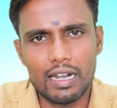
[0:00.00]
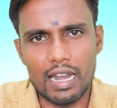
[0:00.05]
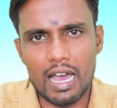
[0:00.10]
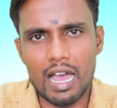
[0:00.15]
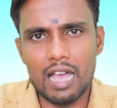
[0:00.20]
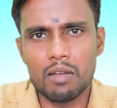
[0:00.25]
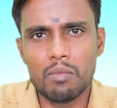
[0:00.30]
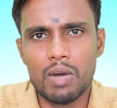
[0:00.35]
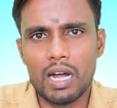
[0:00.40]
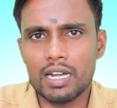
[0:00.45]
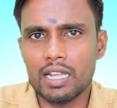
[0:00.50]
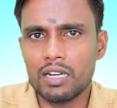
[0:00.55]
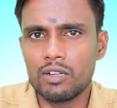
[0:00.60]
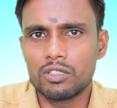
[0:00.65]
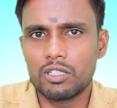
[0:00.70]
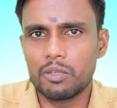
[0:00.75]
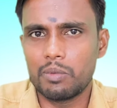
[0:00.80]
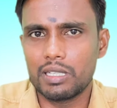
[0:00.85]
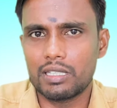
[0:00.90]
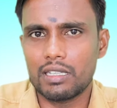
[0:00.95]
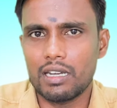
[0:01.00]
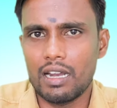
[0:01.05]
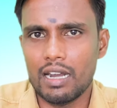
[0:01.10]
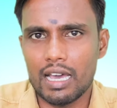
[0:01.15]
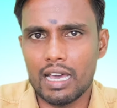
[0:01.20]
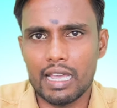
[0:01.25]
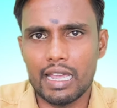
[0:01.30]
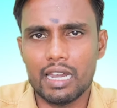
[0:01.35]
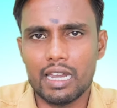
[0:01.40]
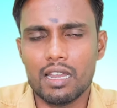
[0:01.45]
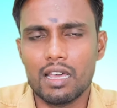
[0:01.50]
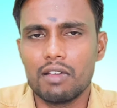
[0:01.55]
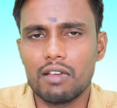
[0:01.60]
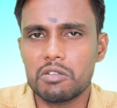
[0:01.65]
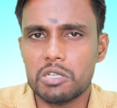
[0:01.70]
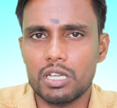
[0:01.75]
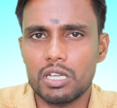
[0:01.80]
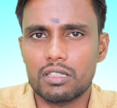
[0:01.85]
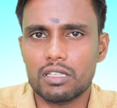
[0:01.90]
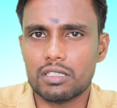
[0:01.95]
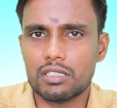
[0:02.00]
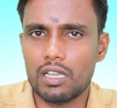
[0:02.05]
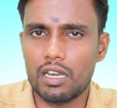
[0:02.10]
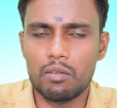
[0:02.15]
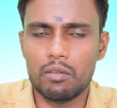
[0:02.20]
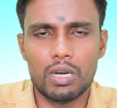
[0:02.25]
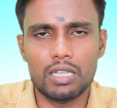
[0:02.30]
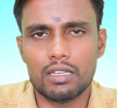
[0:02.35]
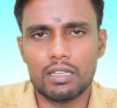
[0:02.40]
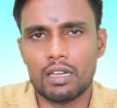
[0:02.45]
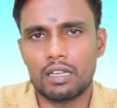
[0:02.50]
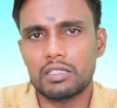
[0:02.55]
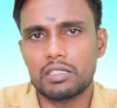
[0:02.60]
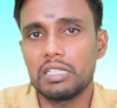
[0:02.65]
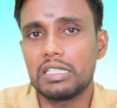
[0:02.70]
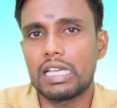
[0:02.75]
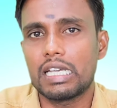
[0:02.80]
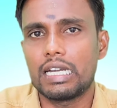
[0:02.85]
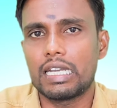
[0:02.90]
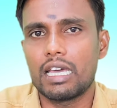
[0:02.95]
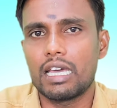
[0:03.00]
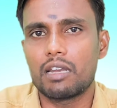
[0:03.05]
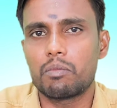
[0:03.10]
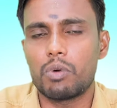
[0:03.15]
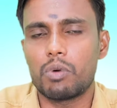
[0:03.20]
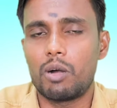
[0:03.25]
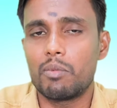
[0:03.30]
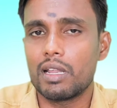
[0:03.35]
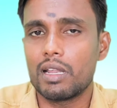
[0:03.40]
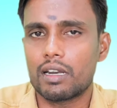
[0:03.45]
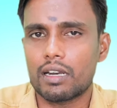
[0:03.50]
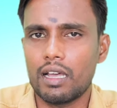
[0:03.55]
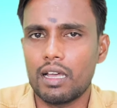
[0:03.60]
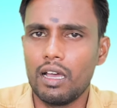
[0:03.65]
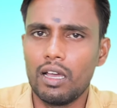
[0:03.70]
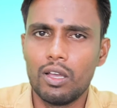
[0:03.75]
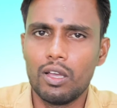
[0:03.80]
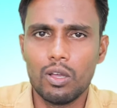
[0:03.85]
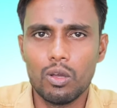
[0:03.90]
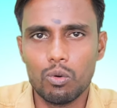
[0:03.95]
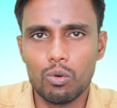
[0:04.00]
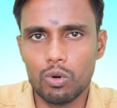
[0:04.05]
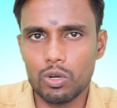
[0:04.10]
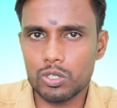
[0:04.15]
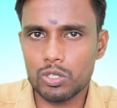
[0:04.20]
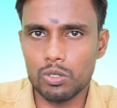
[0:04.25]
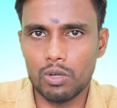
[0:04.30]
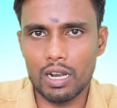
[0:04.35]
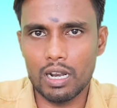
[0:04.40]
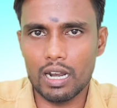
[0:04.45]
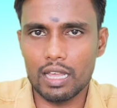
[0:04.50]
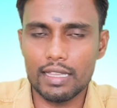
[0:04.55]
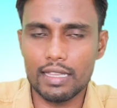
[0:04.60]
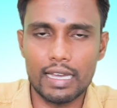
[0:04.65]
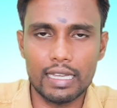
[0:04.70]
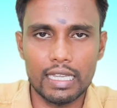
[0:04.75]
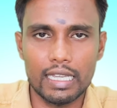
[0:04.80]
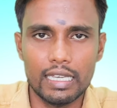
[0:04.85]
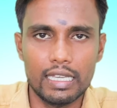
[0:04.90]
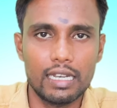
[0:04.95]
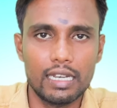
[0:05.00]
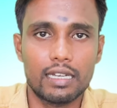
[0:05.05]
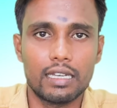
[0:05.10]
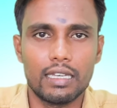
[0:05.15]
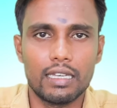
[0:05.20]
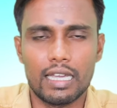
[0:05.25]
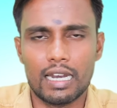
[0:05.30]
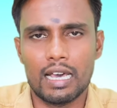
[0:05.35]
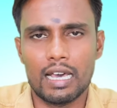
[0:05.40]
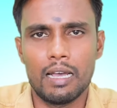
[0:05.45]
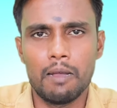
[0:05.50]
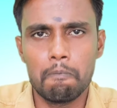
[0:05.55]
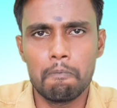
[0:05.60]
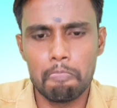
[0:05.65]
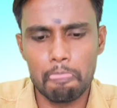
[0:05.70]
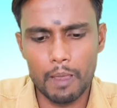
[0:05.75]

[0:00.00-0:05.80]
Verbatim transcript: நாங்க மாட்டுன்னு வந்து பாத்தீங்கன்னா நாங்க என்ன விஷயத்த செய்யணுமோ அதை நாங்க செஞ்சுக்கிட்டே இருப்போம் அப்படின்ற ஒரு சூழலை தான் இங்க இருக்கு ஏன்னா